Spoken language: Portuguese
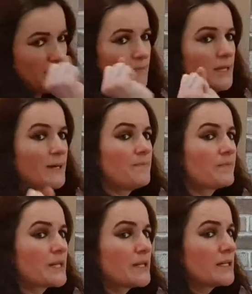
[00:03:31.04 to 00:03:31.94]

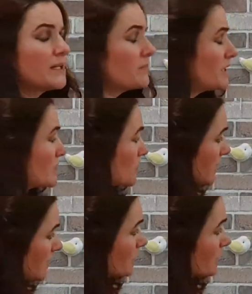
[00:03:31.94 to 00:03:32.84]
Bíblia que
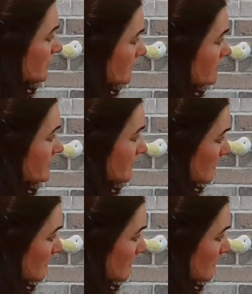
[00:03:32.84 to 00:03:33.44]
menciona a importância